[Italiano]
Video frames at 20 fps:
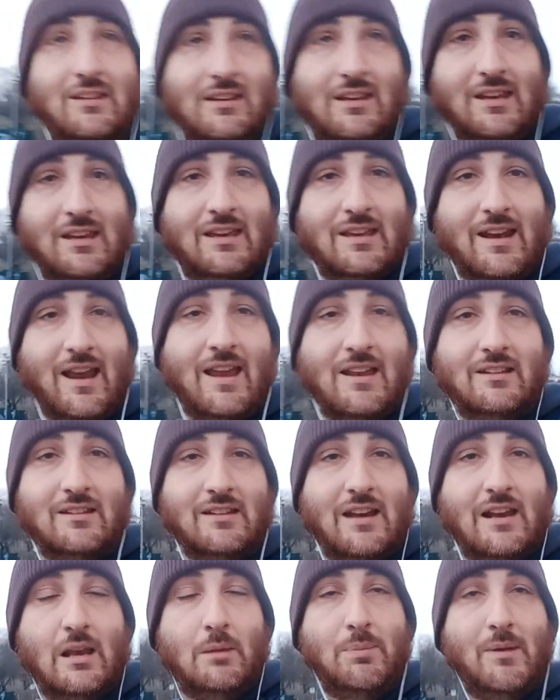di
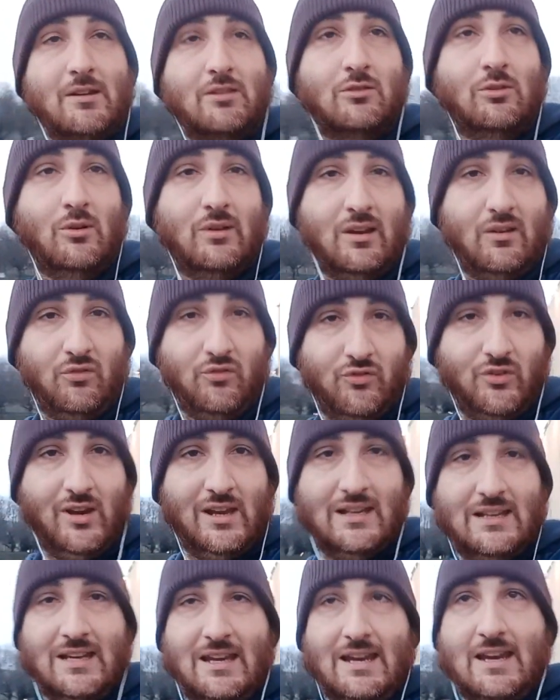rendere le persone
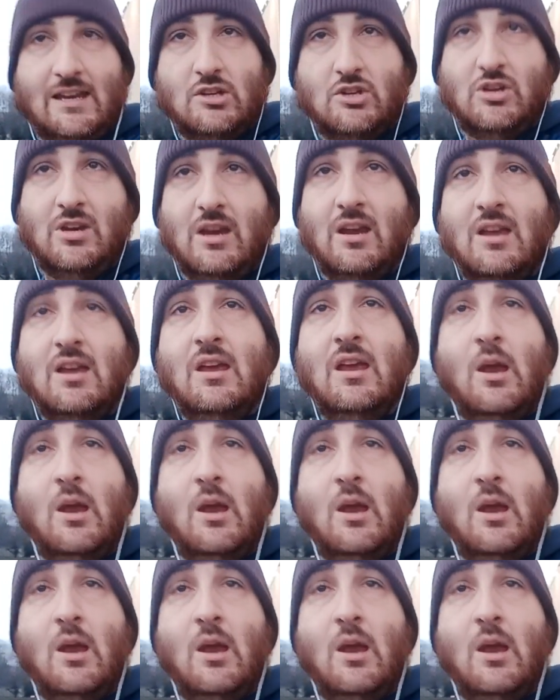felici.